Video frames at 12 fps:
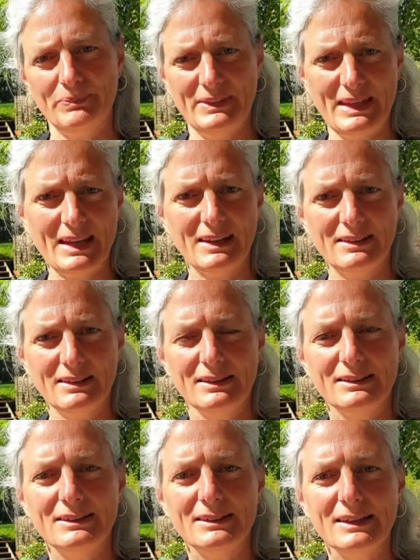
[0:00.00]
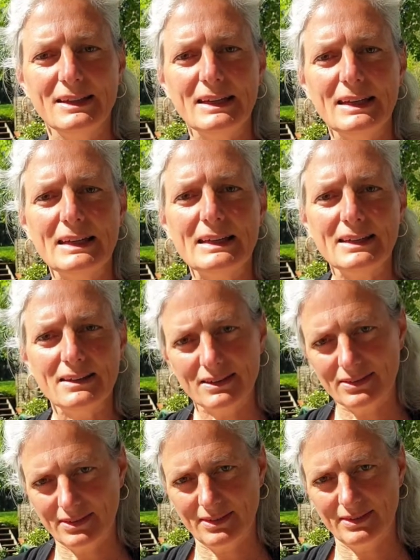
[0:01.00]
verdeckt ihr, ihr
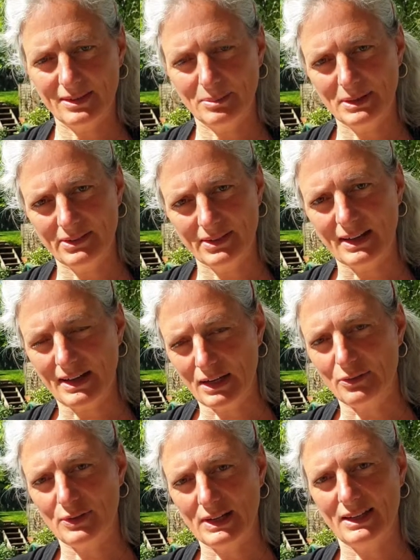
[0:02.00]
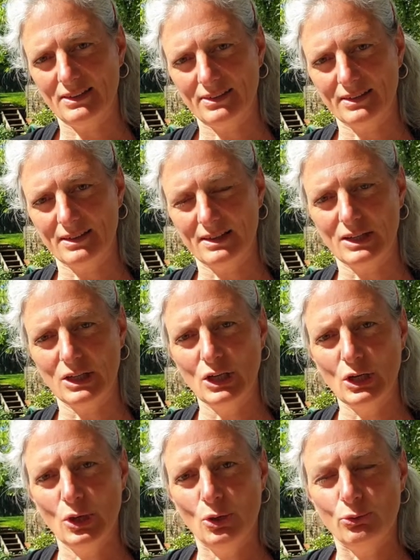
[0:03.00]
Innerstes, damit sie keiner verletzen kann.
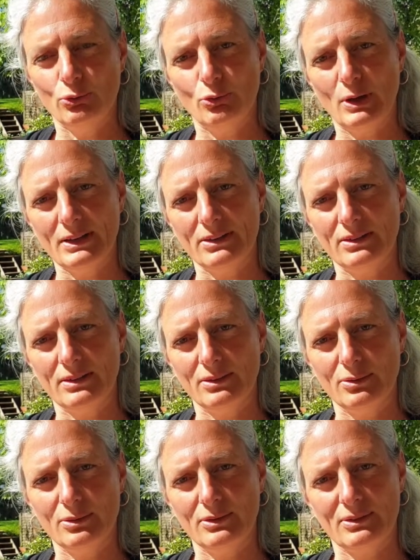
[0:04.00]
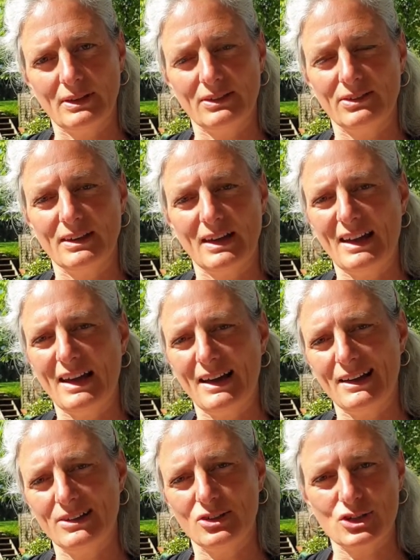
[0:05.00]
Und so hat sie sozusagen sich eine
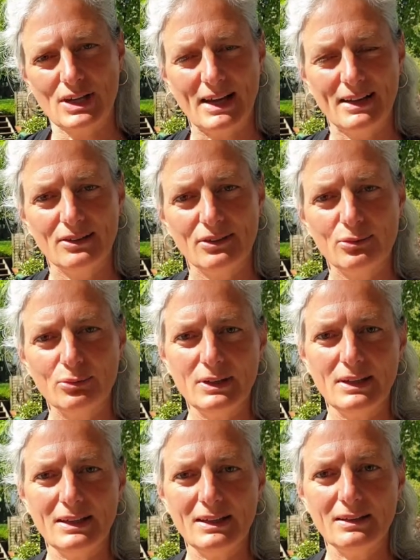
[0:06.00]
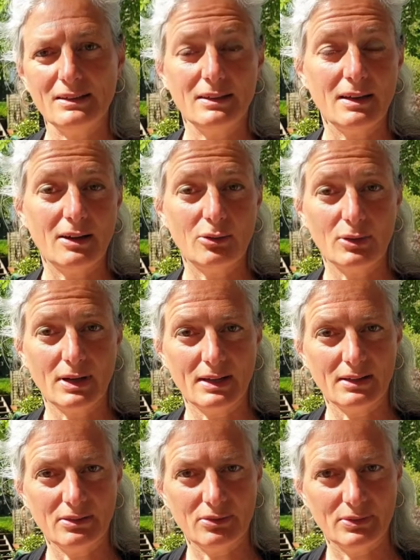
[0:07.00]
harte Schale zugelegt, die
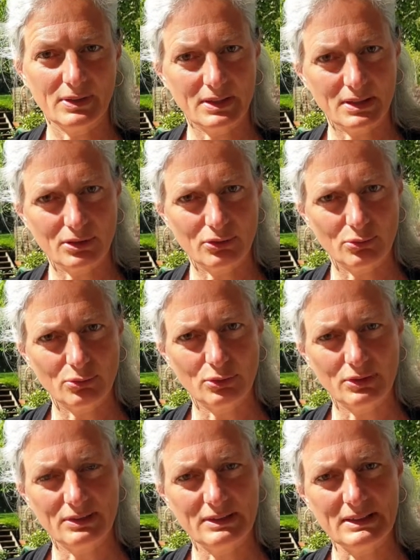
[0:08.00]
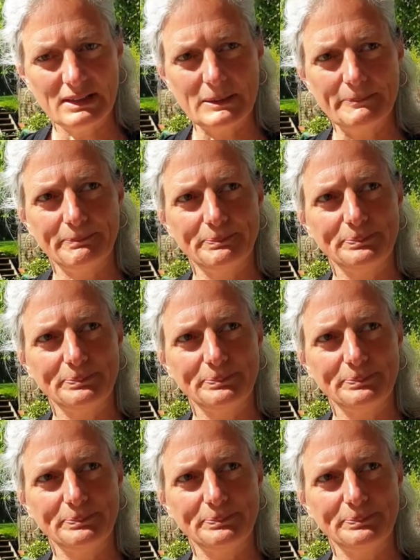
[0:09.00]
arrogant wirkt und die